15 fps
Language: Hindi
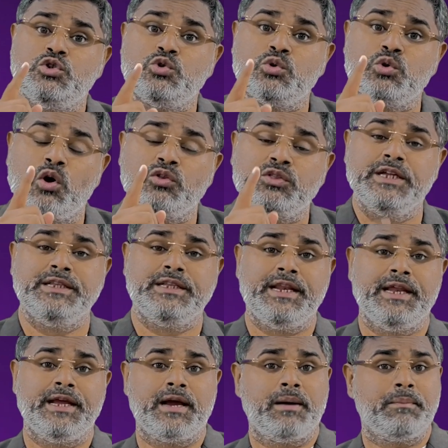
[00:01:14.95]
चुनौती
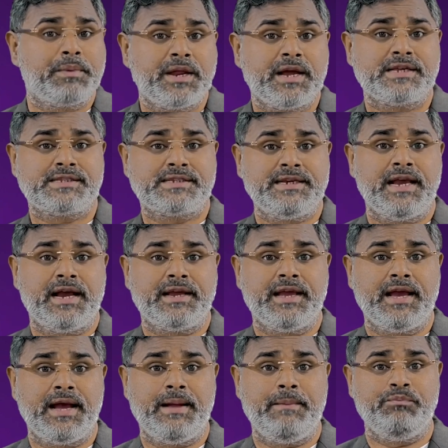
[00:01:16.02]
देने का प्रयास किया
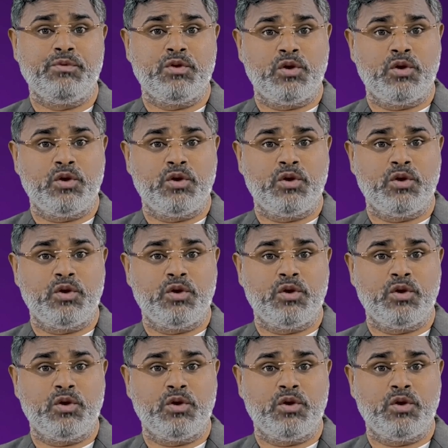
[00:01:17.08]
गया है